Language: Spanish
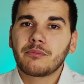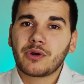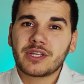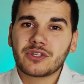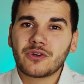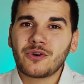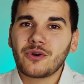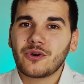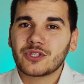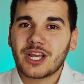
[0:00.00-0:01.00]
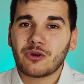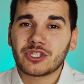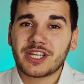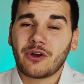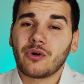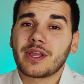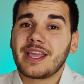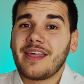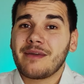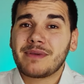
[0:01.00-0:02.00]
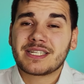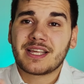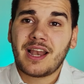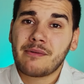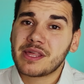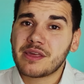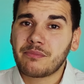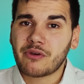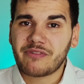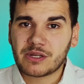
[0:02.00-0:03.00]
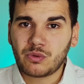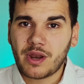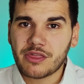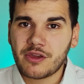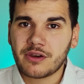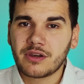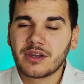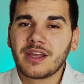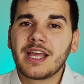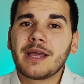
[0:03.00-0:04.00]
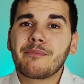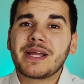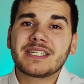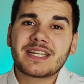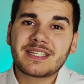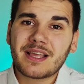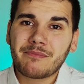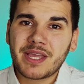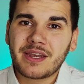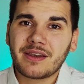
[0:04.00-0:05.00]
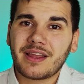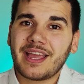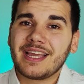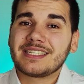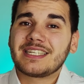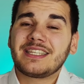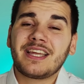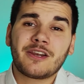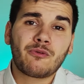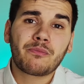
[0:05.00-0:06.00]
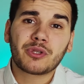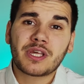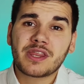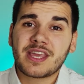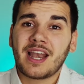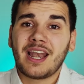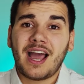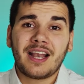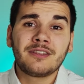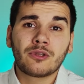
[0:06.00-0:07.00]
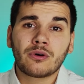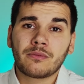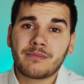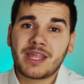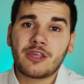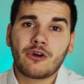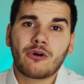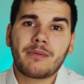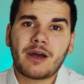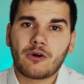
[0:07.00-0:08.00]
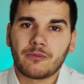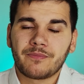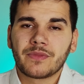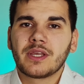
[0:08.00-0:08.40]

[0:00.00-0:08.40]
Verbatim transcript: Por eso os aconsejo que además del ABC por facturación, Penséis también en si tienen un potencial alto, medio o bajo.